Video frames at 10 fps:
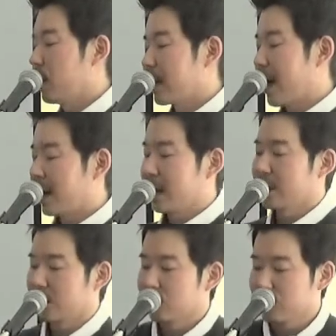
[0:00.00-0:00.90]
変えら
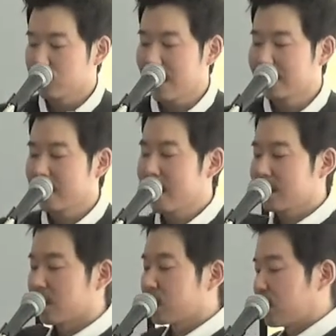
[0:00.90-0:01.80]
れていくでしょう。立てられ
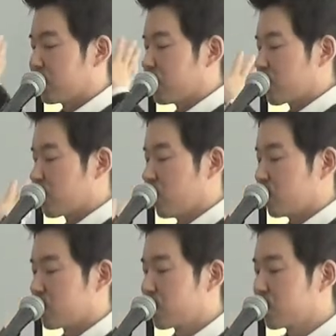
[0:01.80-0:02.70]
ていくことでしょ
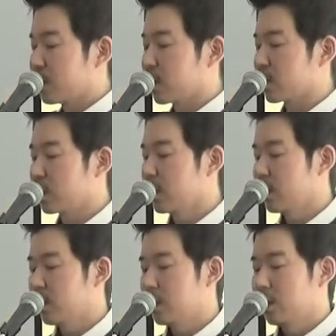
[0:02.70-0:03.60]
う。そういう意味です。
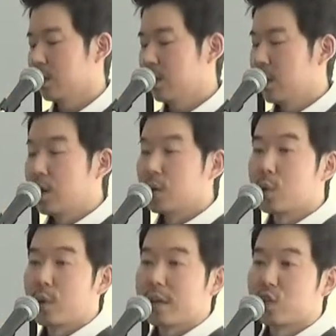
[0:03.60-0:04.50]
こ
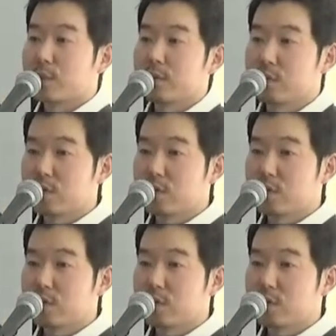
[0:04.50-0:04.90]
れは自分の